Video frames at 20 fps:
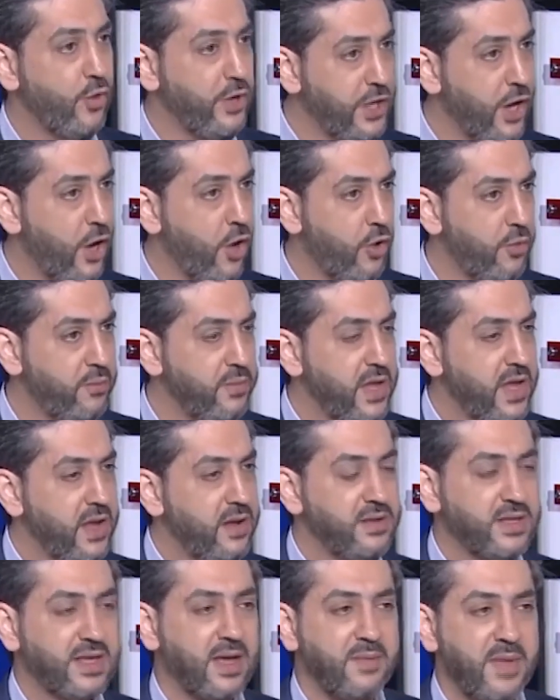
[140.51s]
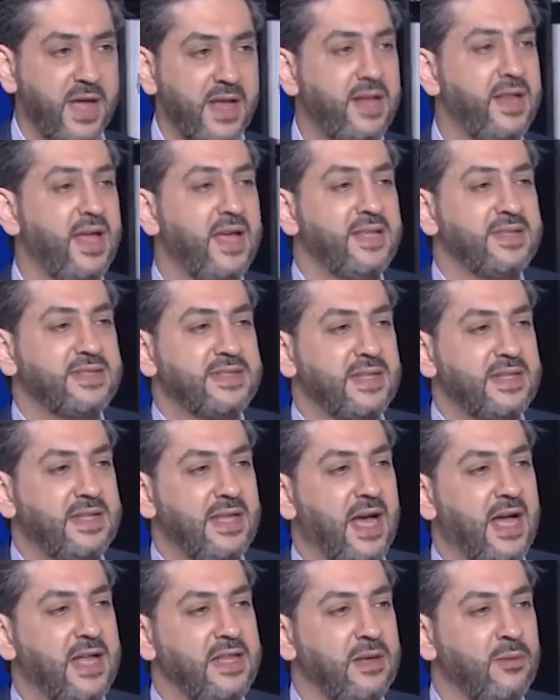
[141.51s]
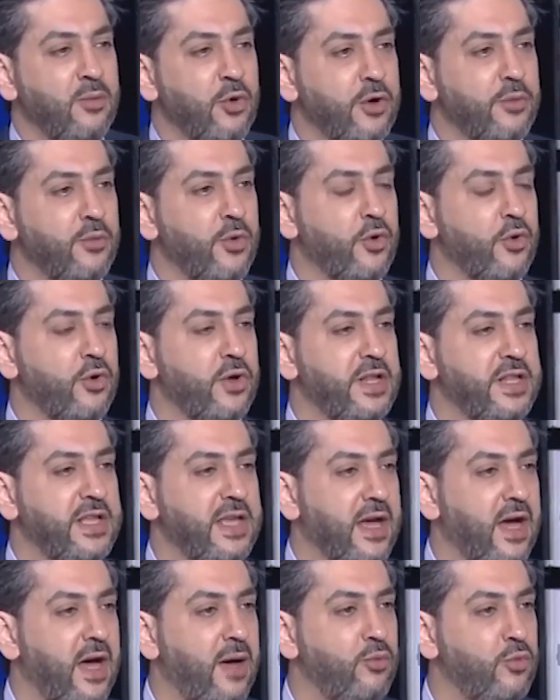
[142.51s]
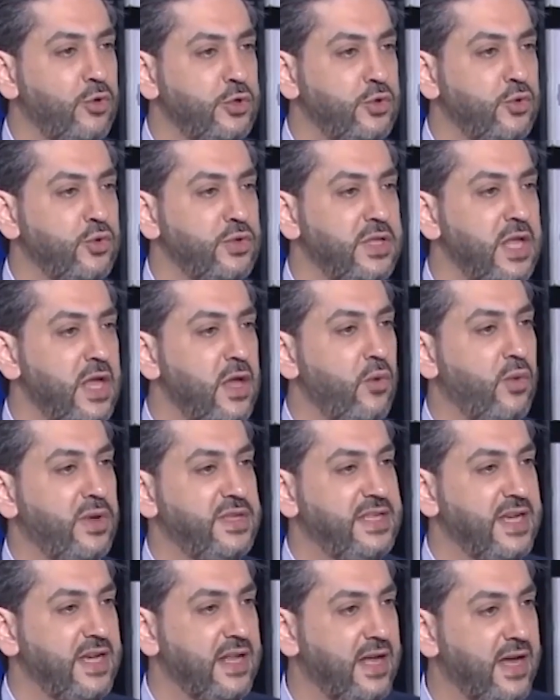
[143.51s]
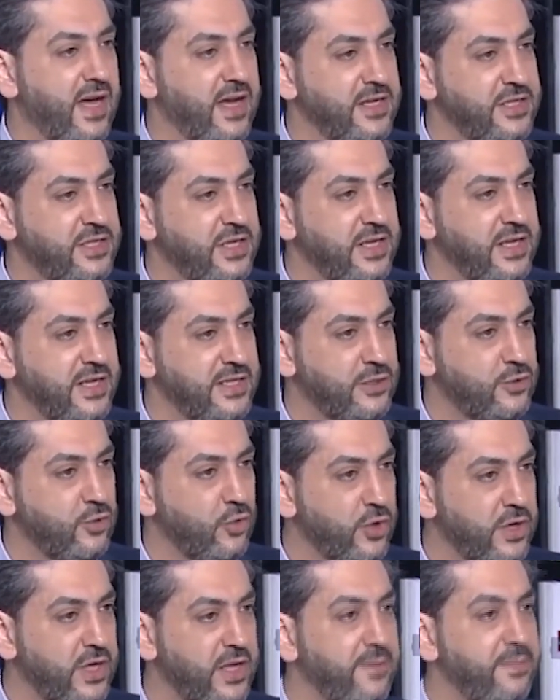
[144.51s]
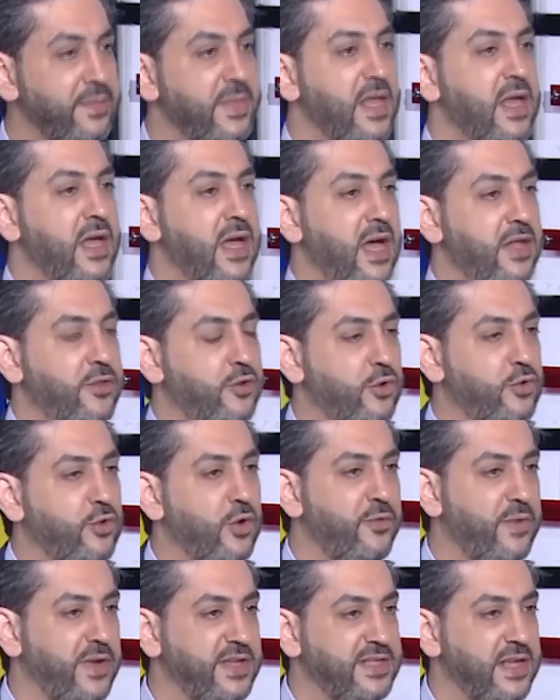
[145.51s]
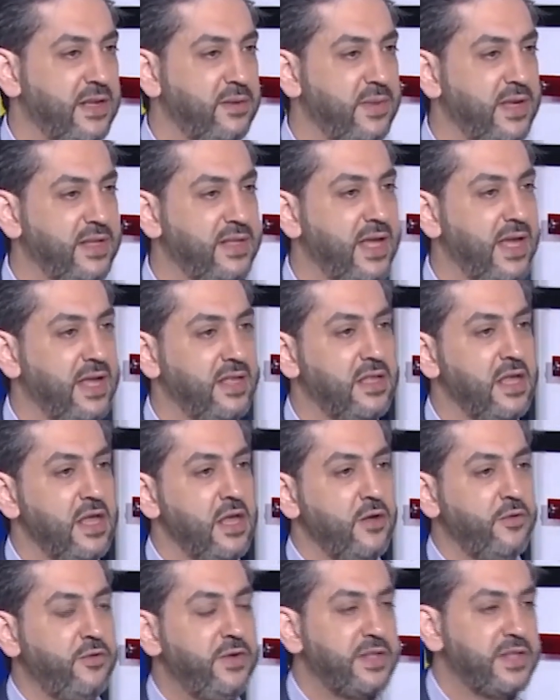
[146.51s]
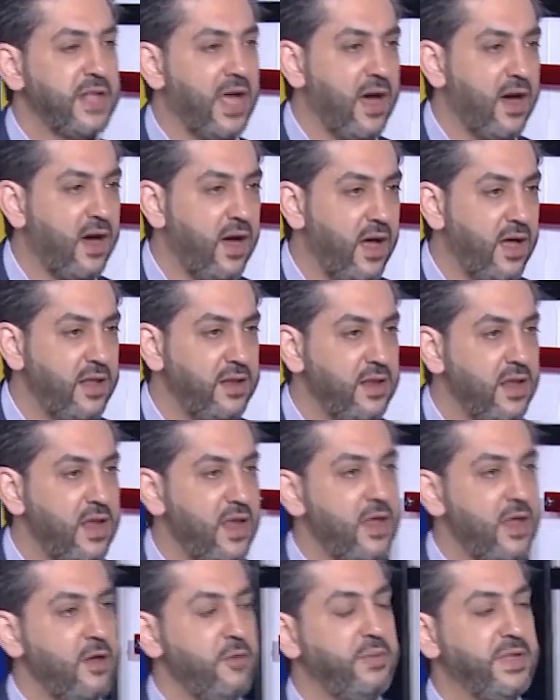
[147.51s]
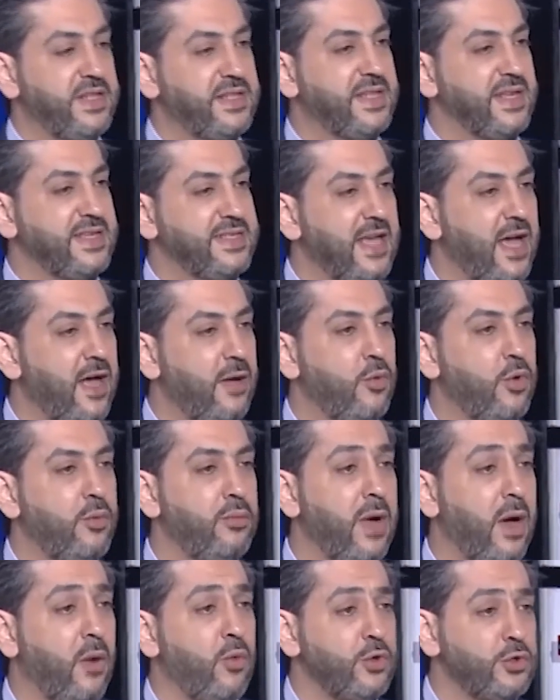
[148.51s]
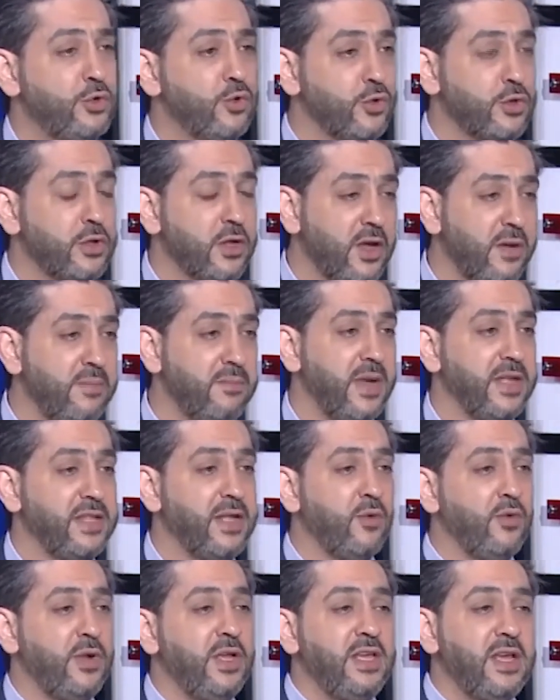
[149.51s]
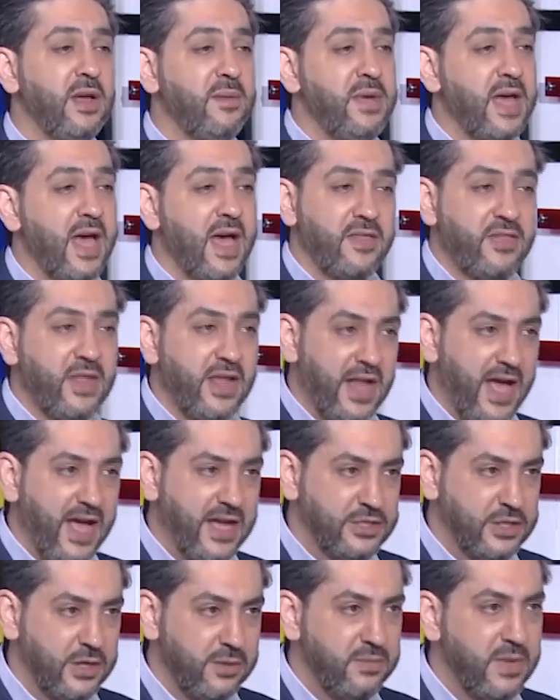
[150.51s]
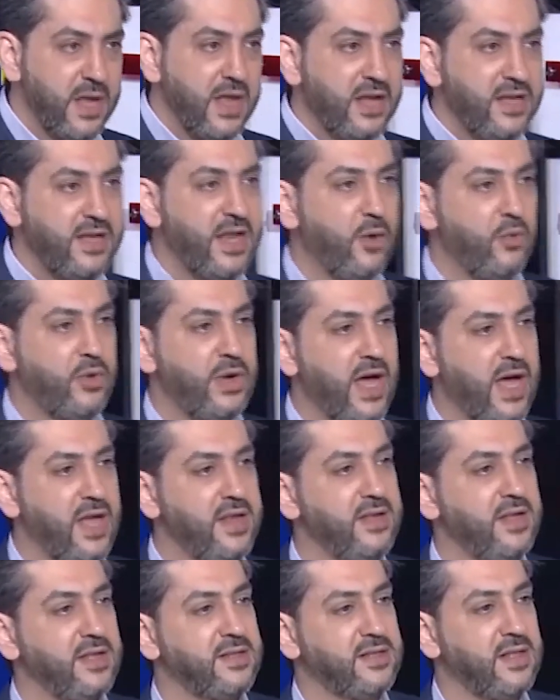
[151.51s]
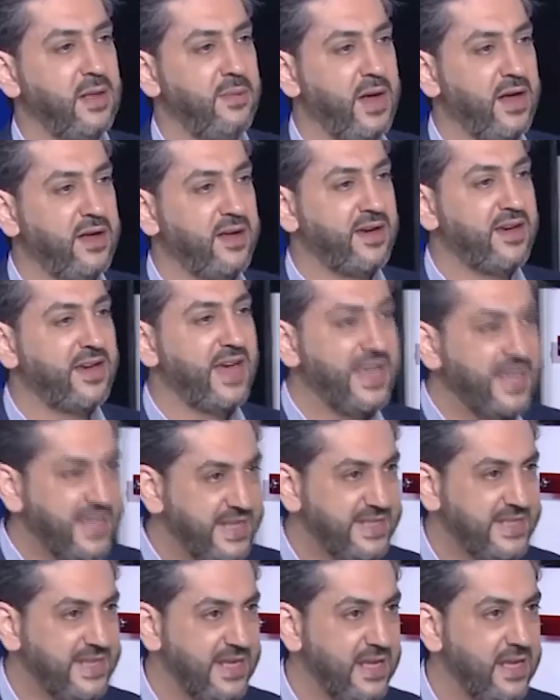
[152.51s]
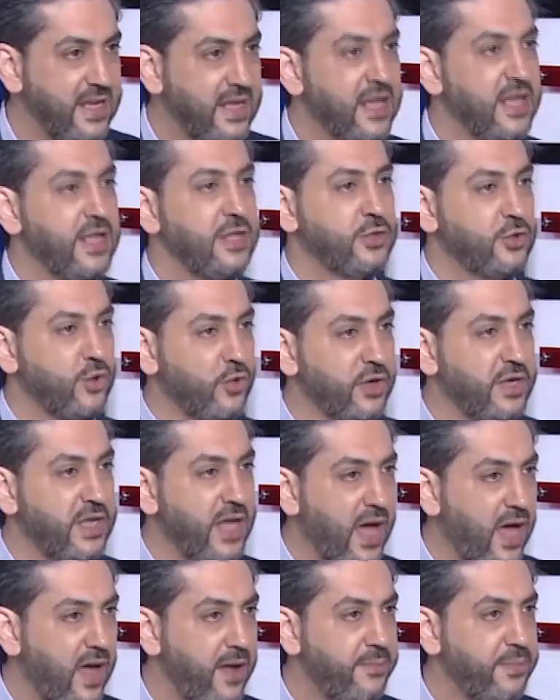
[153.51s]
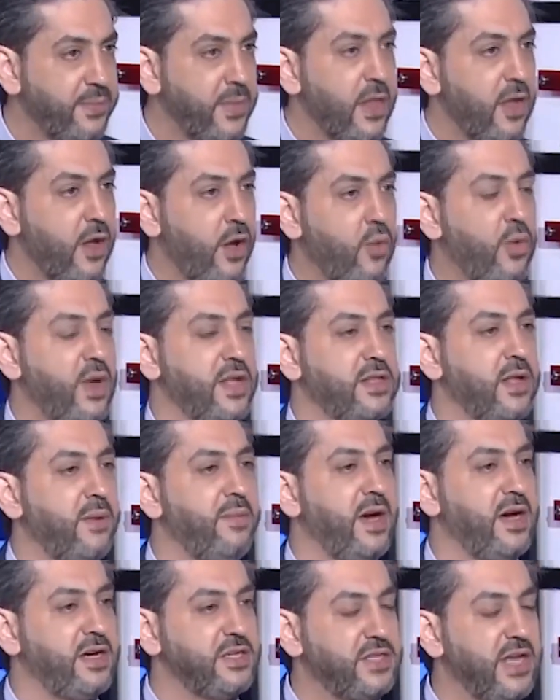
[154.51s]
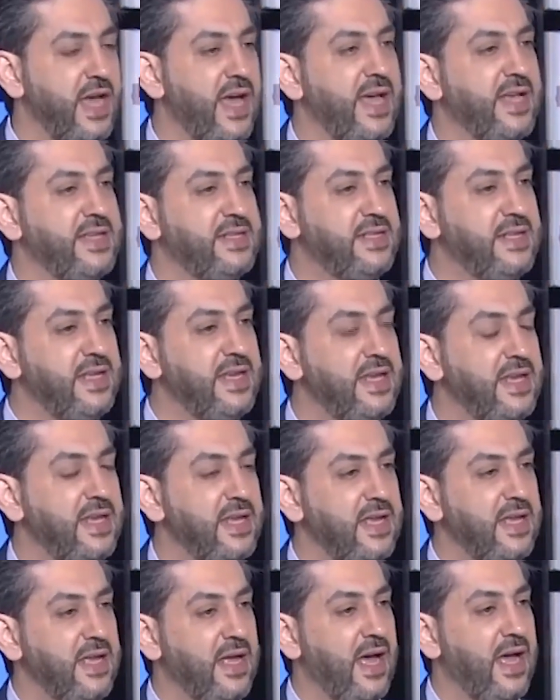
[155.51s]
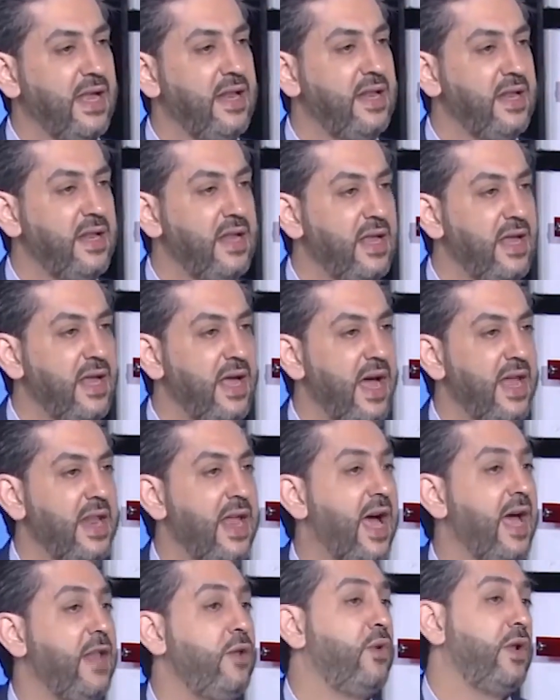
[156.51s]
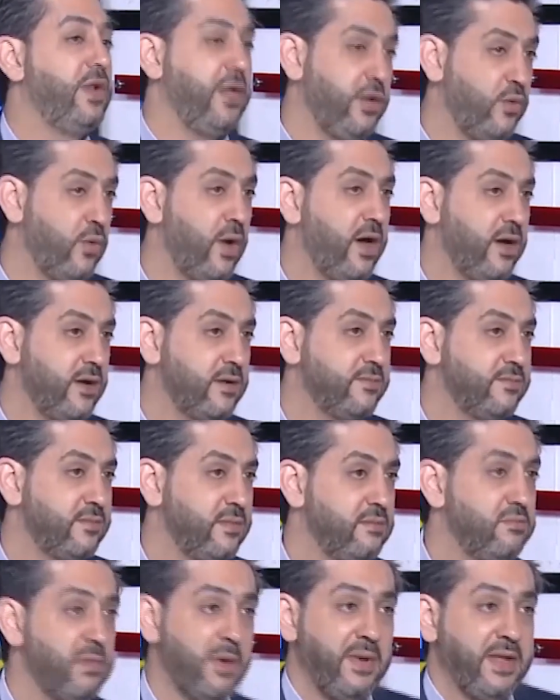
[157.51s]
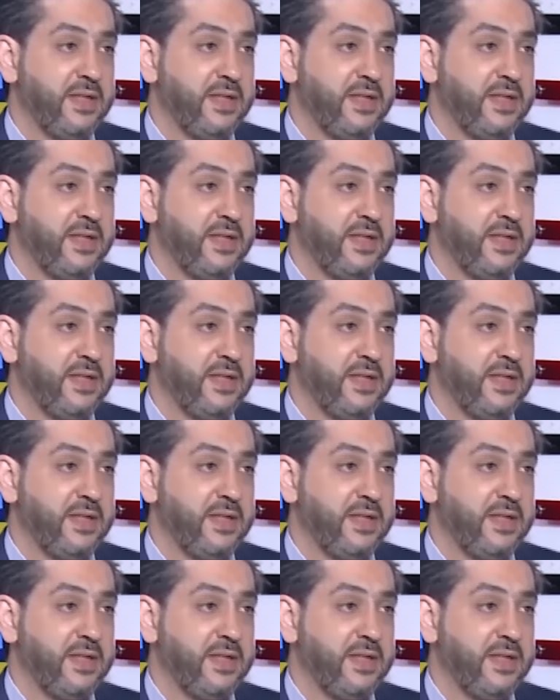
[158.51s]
واليوم كمان لا يستطيع أن يمر مرور الكرام وجود وزير الخارجية السوري الدكتور فيصل مقداد في طهران بالتزامن مع وجود قمة دولية بهذا الحجم لولا أن الطبق الرئيسي سوريا هو طبق جاهز للحل والحوار ما نعم.